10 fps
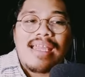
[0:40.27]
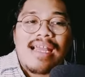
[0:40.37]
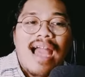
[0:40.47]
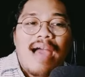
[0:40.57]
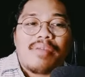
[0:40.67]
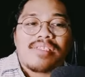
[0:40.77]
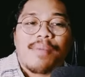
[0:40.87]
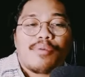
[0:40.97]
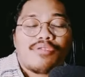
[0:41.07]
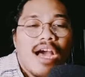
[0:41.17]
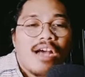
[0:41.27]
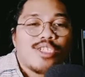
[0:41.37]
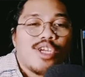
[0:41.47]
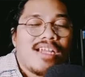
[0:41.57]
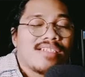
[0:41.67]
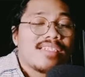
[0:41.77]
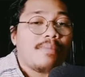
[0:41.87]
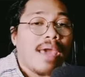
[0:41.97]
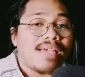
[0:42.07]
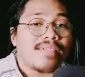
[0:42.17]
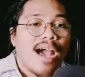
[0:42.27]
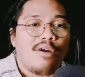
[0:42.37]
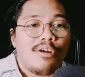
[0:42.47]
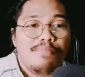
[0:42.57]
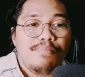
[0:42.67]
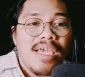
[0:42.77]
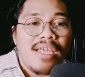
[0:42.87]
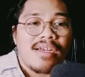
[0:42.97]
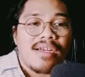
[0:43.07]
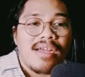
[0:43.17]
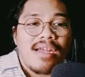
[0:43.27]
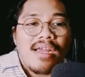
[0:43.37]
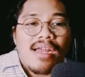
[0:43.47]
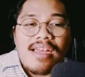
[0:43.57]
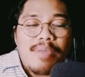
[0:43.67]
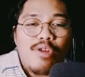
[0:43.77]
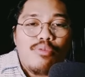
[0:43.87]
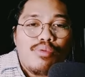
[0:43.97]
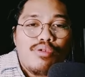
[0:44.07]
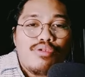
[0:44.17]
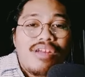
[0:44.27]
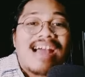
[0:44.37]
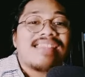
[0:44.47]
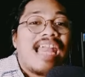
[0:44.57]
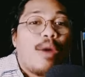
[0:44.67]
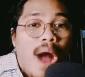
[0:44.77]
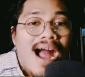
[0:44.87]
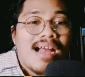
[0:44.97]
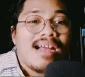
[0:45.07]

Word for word: ginagamit sa production ng serbesa or beer na binubuo ng dalawang